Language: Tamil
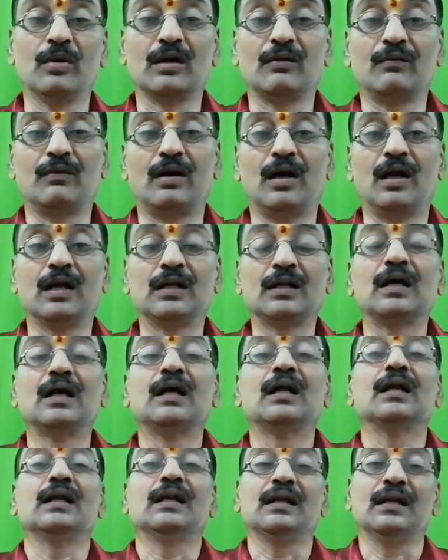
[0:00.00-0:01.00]
பகவான்
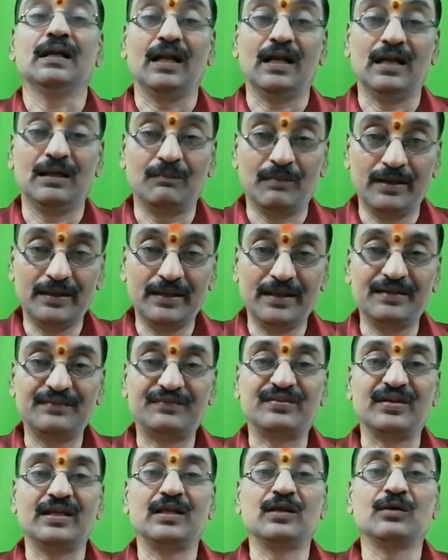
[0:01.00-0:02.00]
நன்மையை
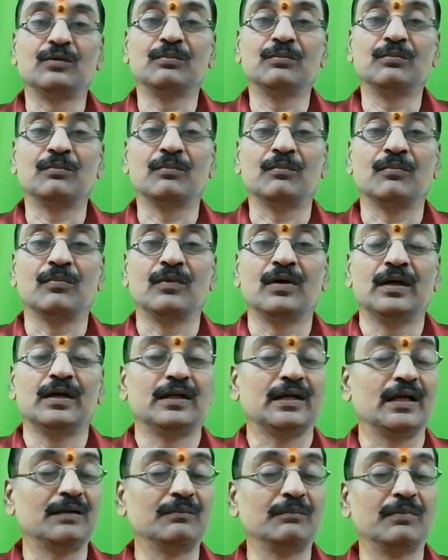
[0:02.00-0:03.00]
செய்யும்
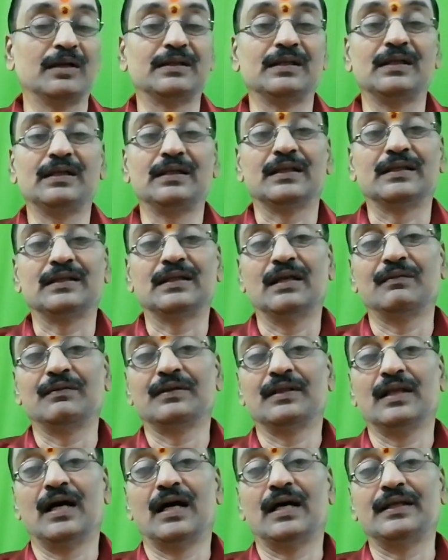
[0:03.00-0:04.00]
என்பதில்
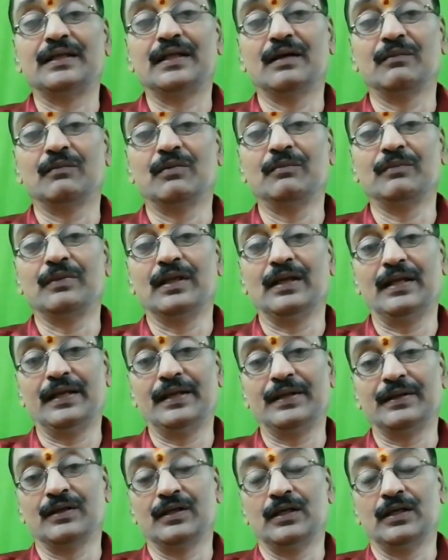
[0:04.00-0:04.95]
எந்தவித ஐயமும் இல்லை